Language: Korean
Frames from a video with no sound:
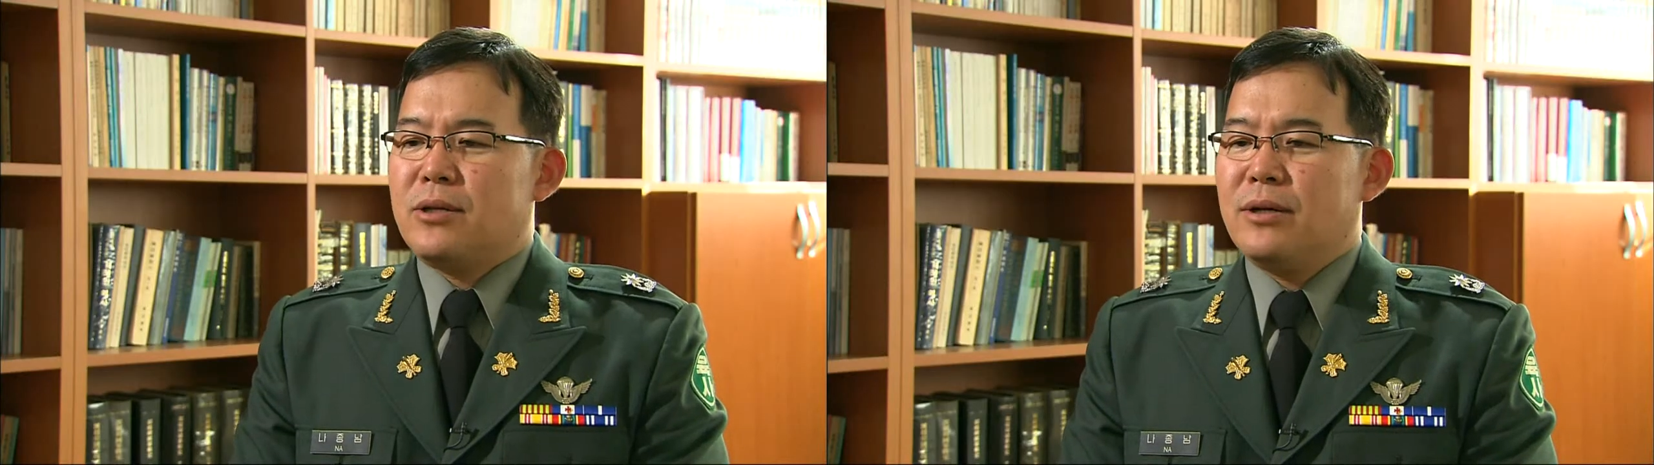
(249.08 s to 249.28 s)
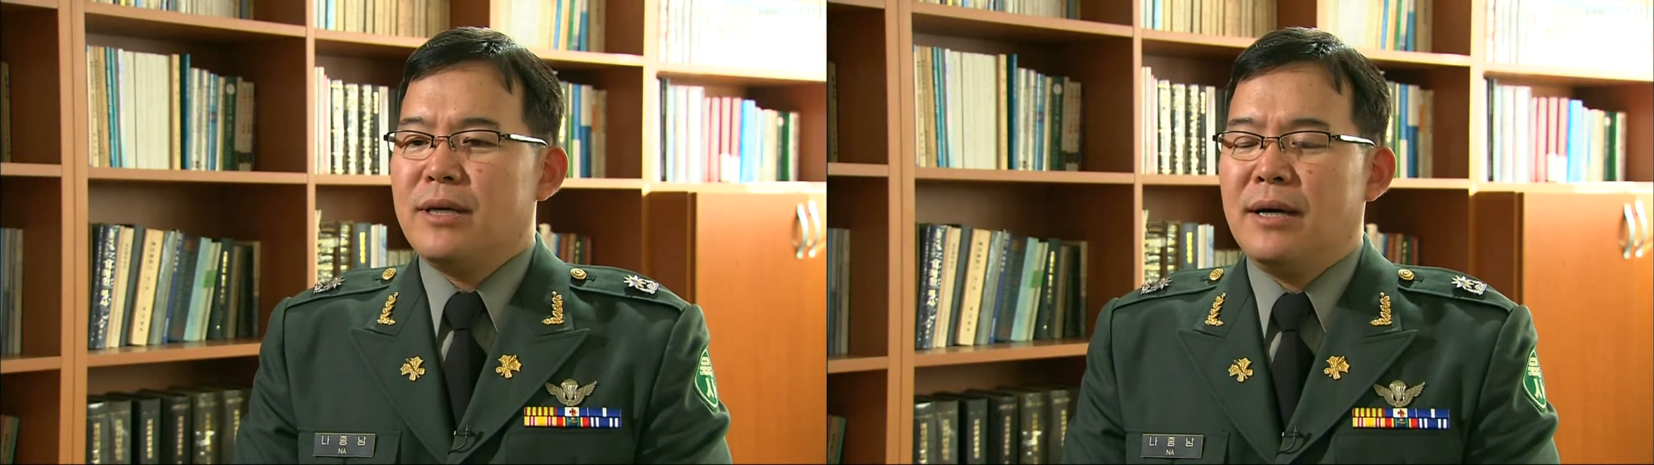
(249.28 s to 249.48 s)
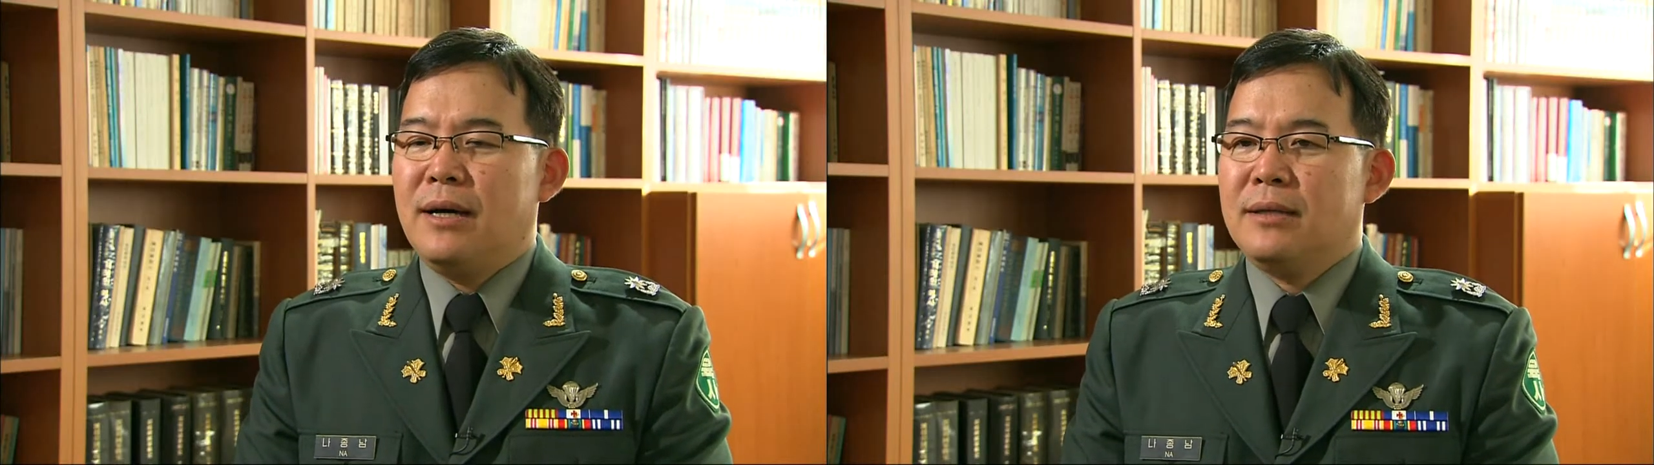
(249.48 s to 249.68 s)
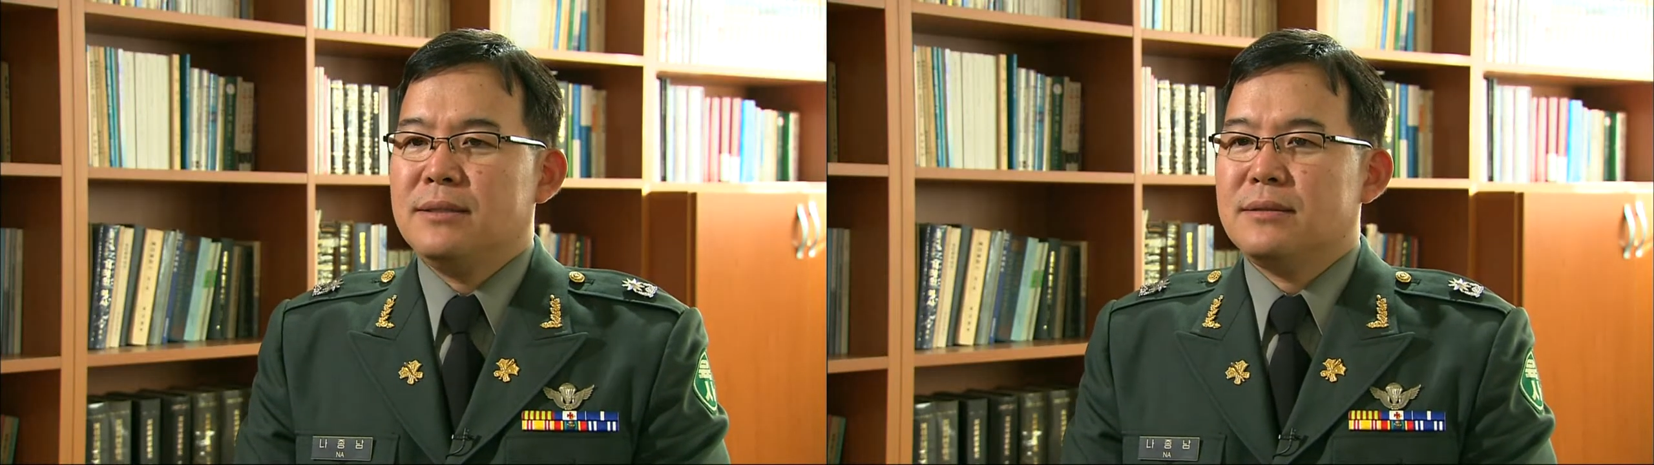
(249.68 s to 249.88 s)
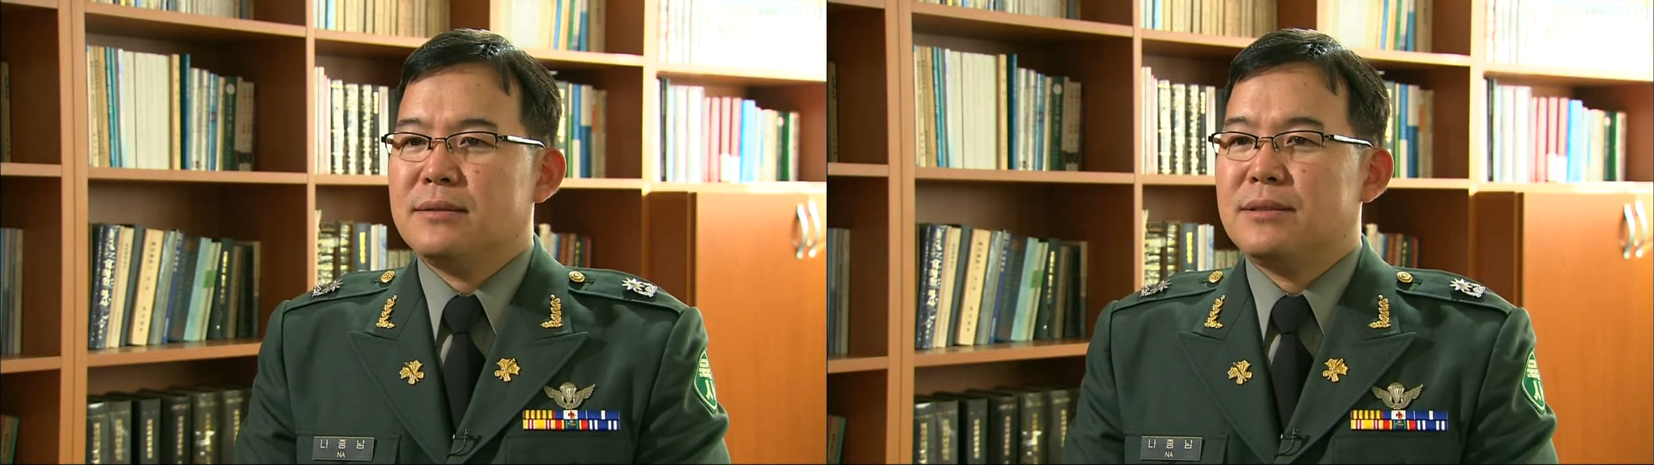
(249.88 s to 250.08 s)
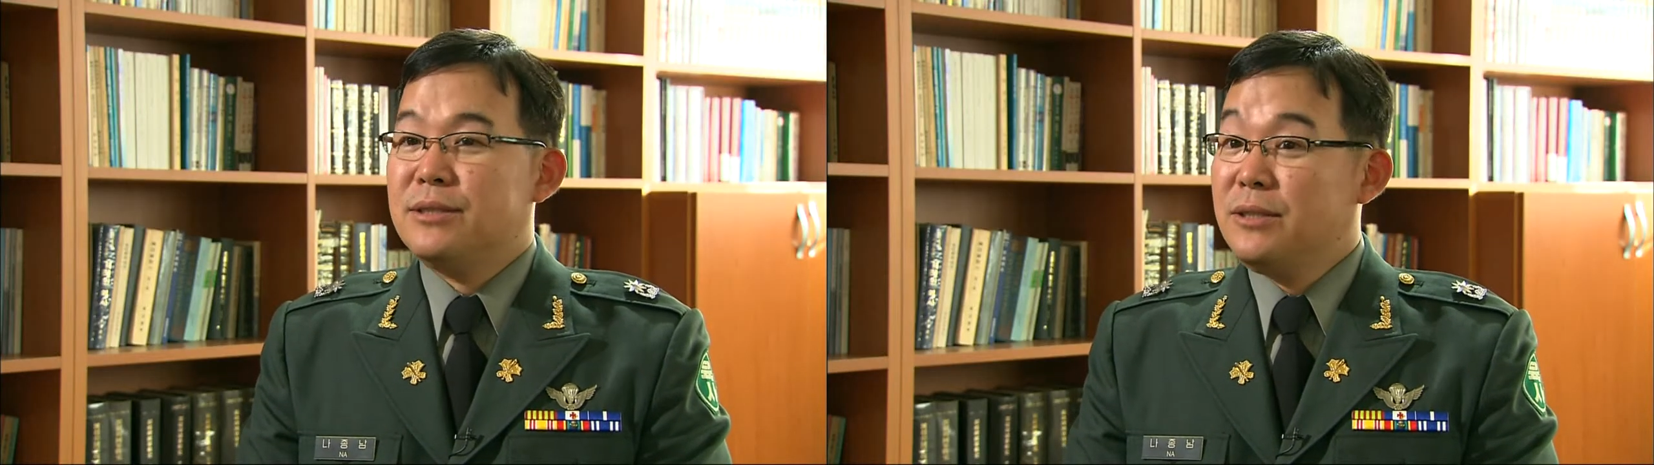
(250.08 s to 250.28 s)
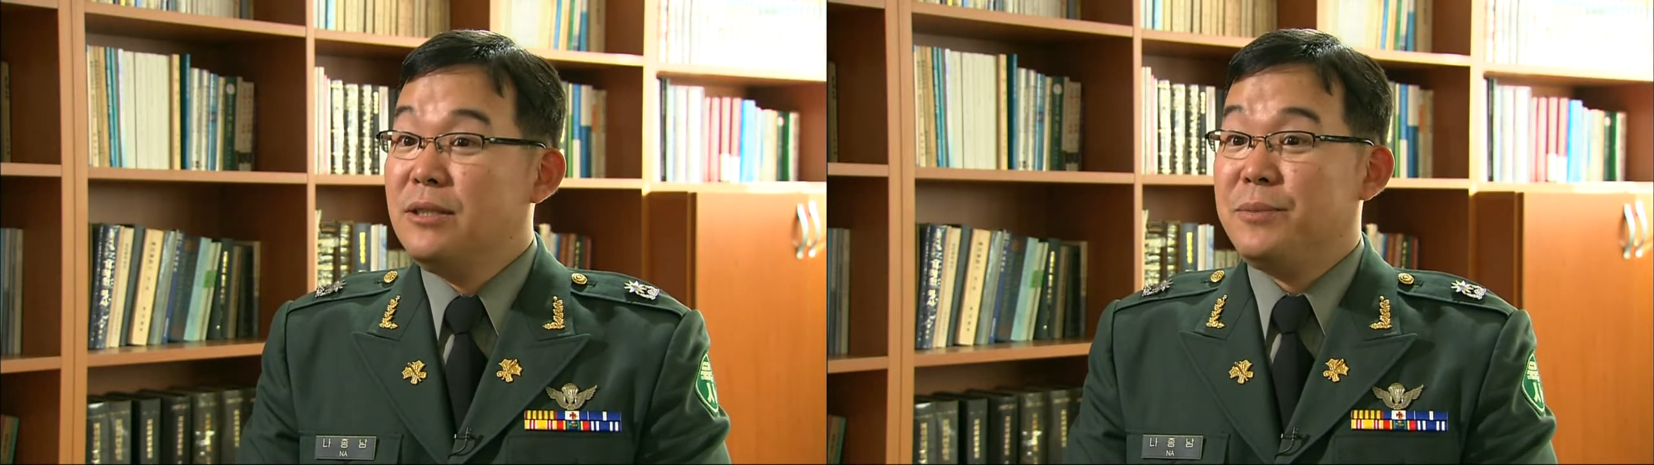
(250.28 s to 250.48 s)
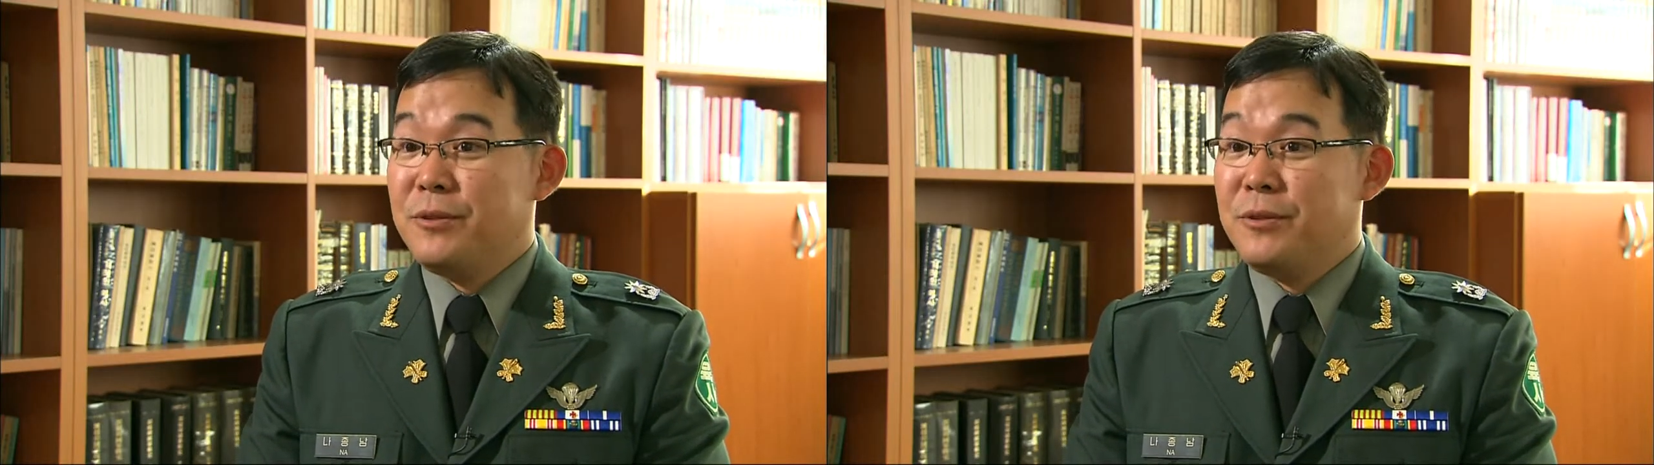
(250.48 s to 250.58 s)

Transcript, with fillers: 청야는 들을